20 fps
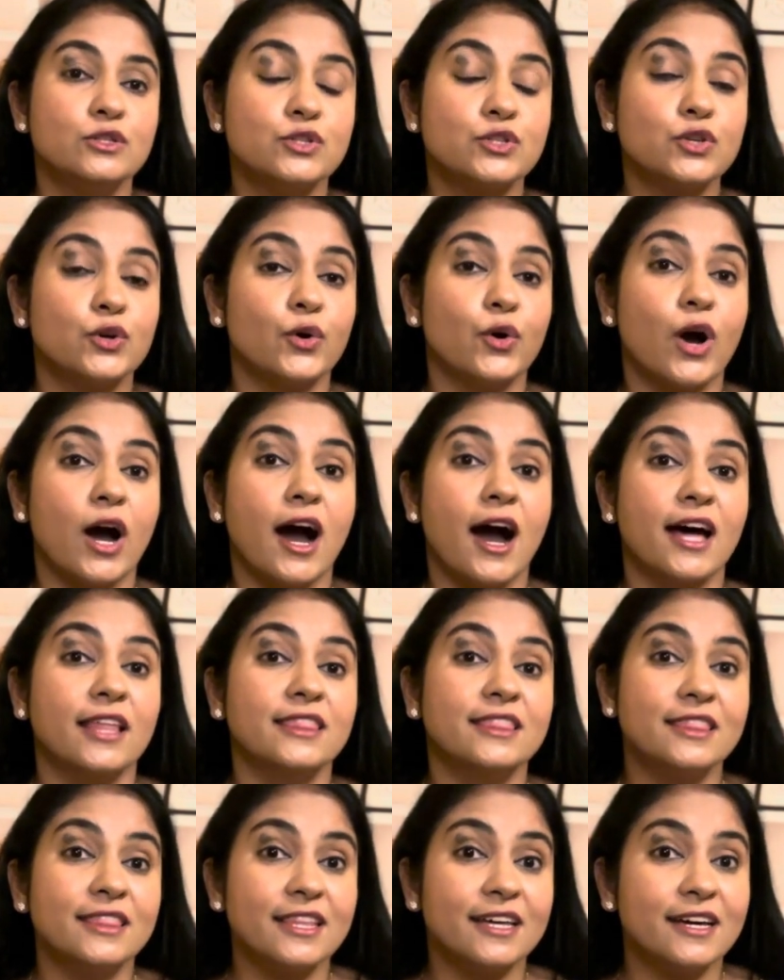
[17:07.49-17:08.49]
ஸோ
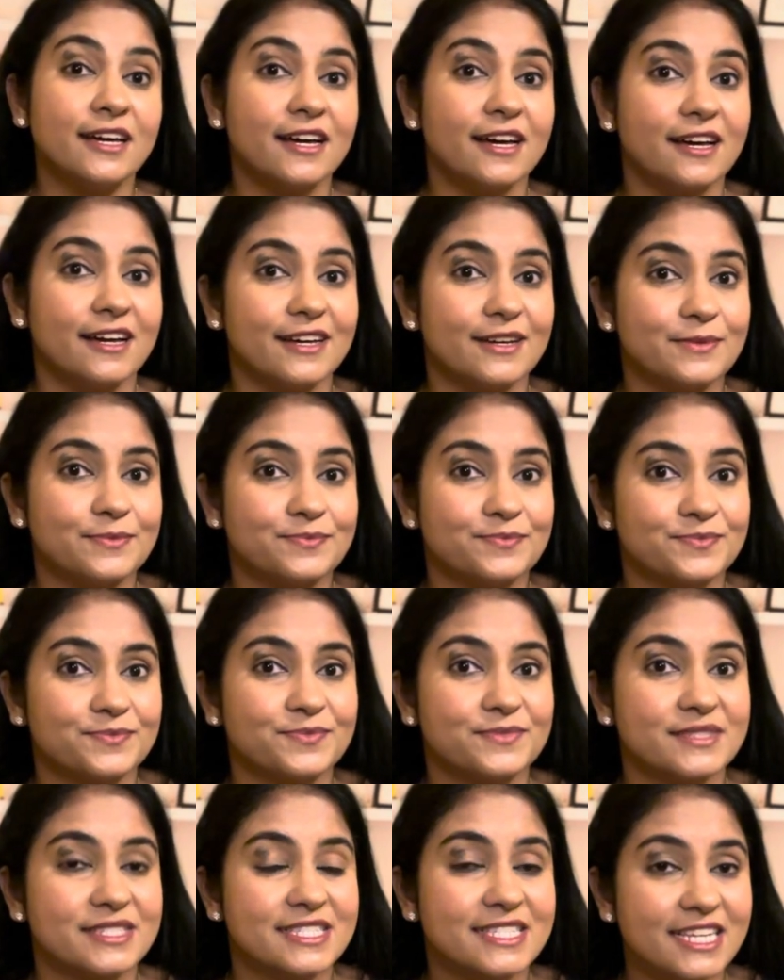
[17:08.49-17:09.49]
அந்த
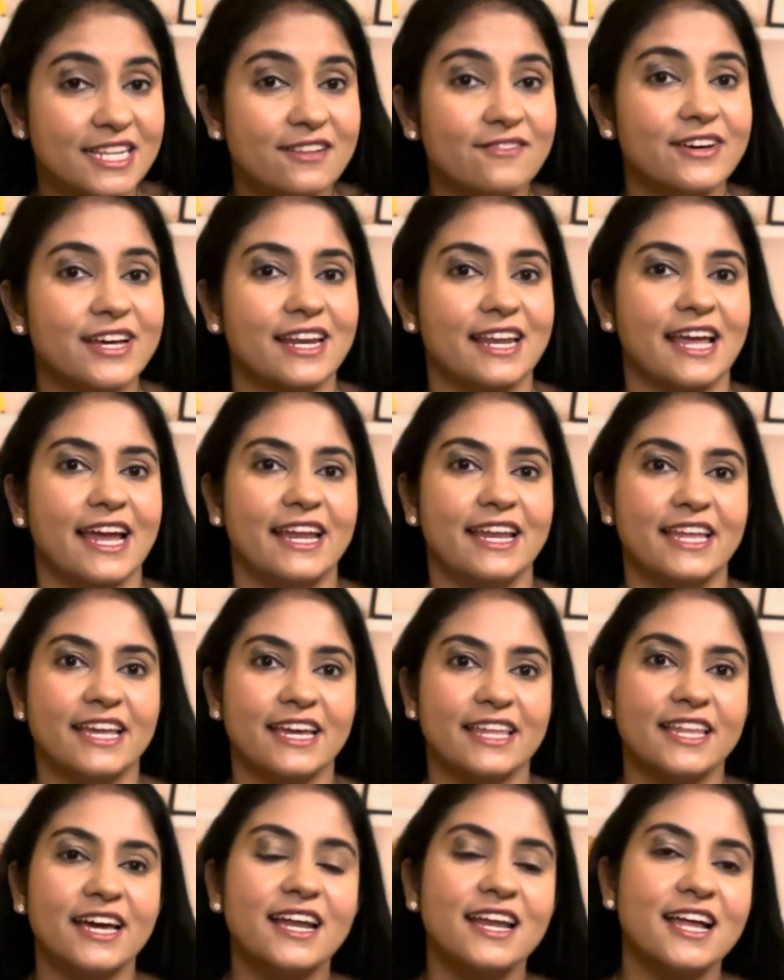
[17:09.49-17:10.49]
சில்வர்
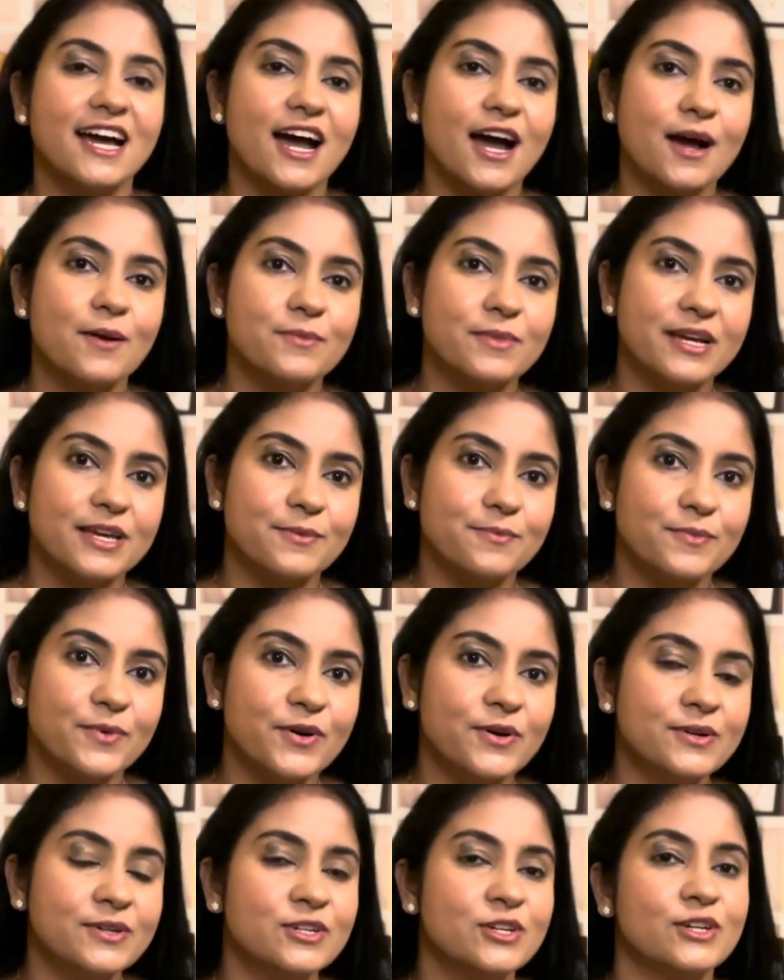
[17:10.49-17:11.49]
லைனிங்கை தான் நாம்
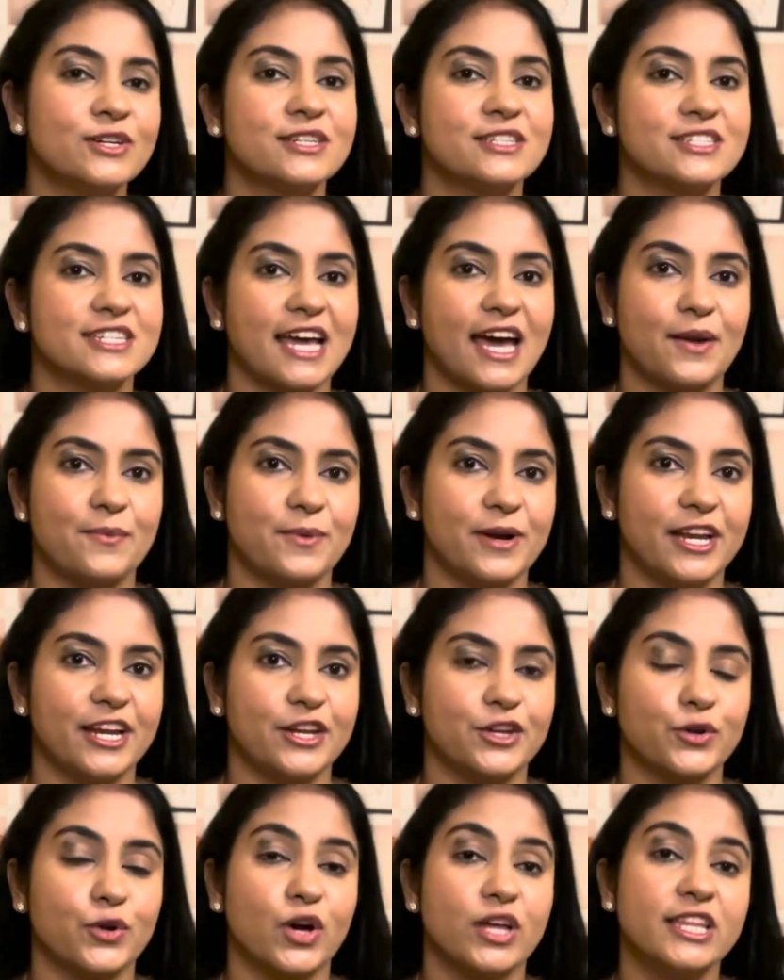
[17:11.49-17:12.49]
இப்போது ஷேர்
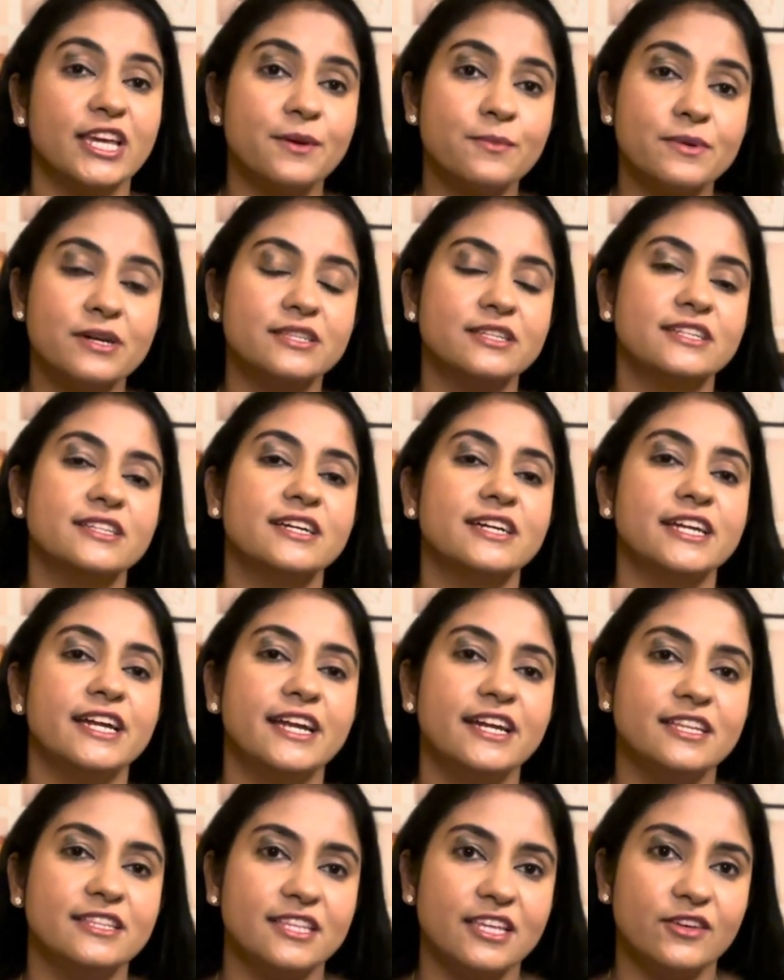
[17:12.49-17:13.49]
இருக்கோம் அதே மாதிரி தான்
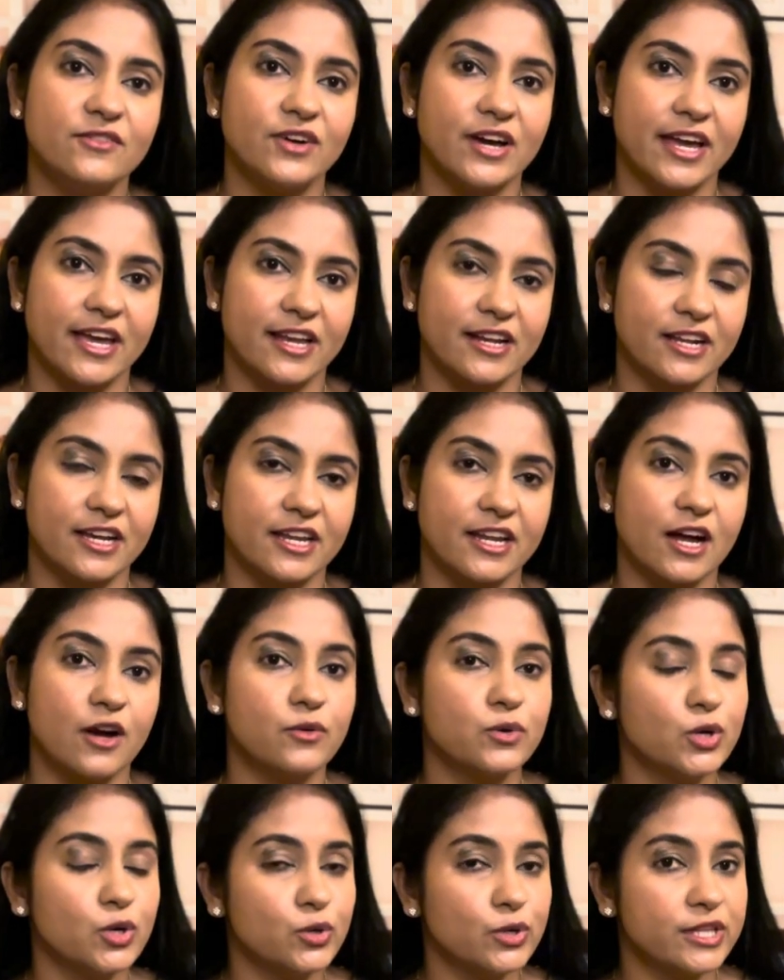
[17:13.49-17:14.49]
ஈடு e தீவாயக்கர்
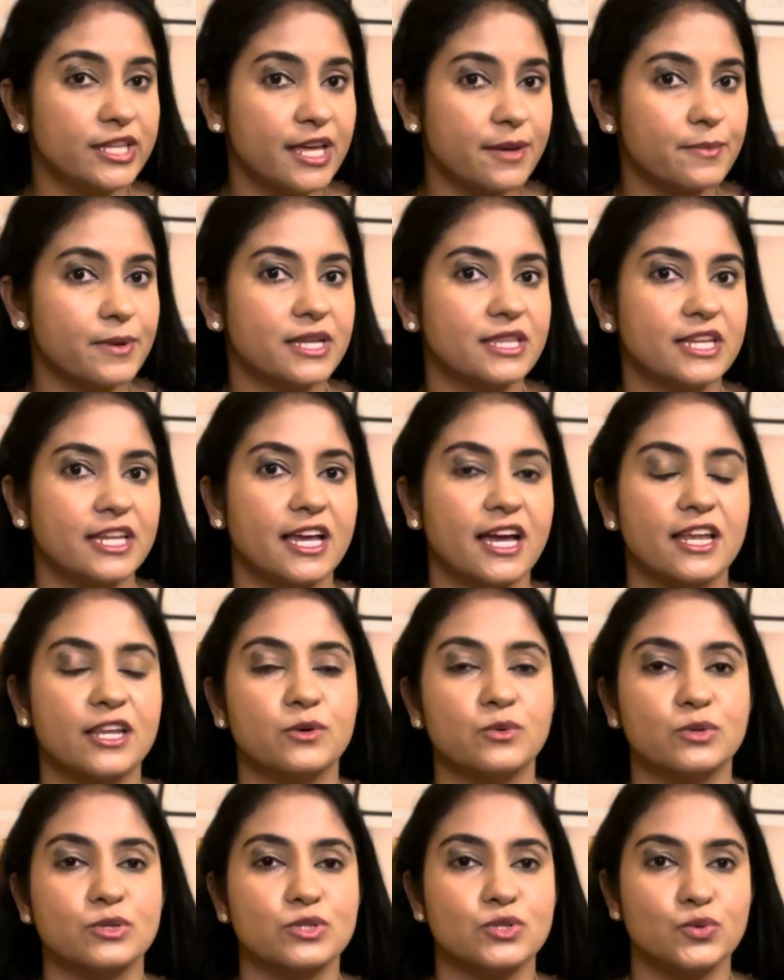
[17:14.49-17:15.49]
அவங்களும் இதே மாதிரியான
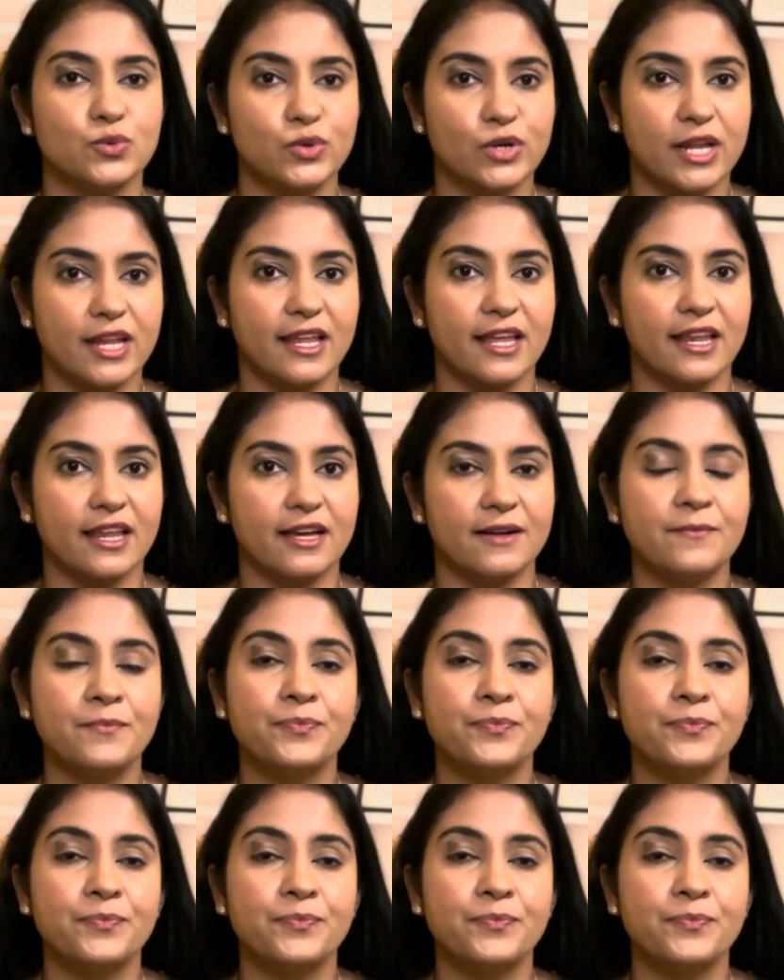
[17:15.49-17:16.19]
ஒரு சூழ்நிலையில்